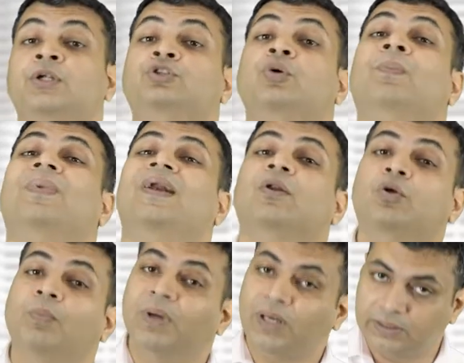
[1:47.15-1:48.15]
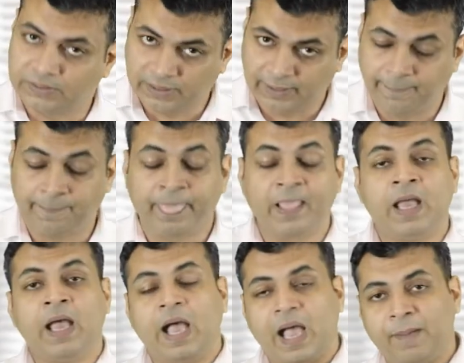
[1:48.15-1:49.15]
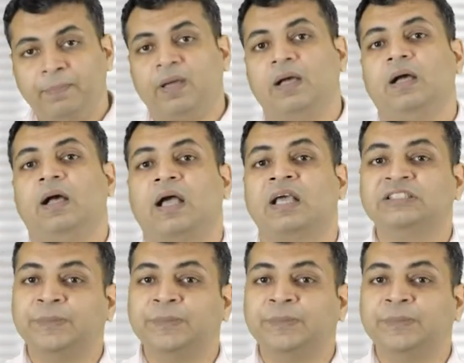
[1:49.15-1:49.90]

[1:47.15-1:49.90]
जो ब्लड को बनाता है अब अगर